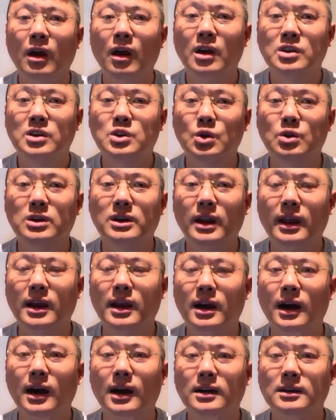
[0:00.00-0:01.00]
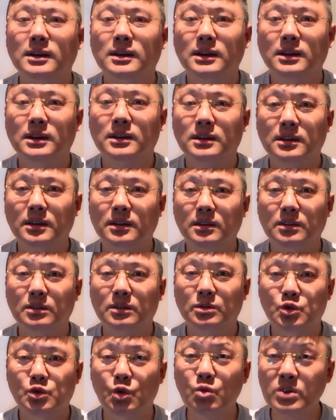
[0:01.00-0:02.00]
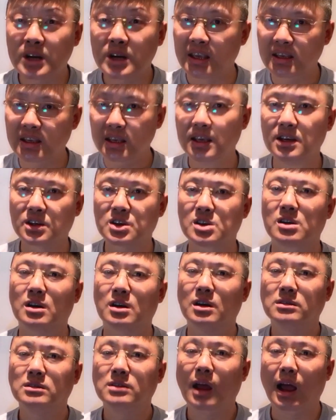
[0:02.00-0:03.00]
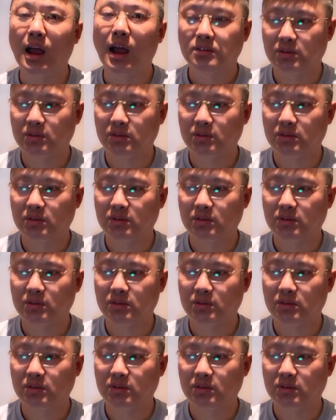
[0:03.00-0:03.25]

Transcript: 就是这个呃忠臣义士是吧？